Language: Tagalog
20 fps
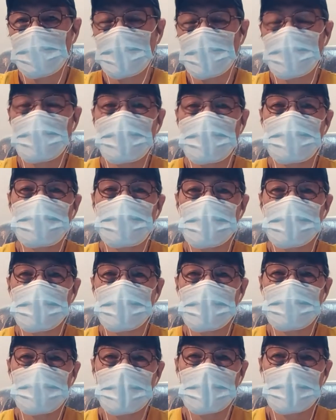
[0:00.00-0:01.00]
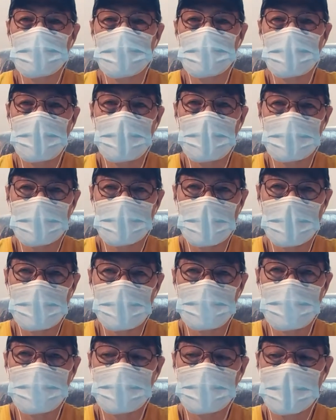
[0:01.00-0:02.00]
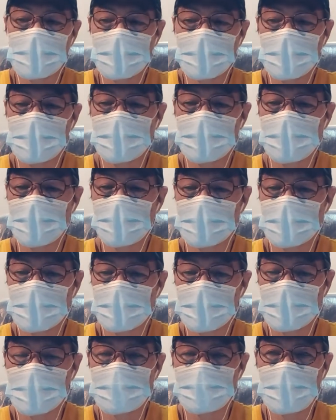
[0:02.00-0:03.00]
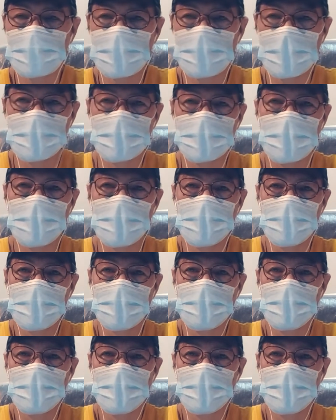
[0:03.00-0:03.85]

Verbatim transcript: may mga masasamang aral na kailangan nilang ipamana.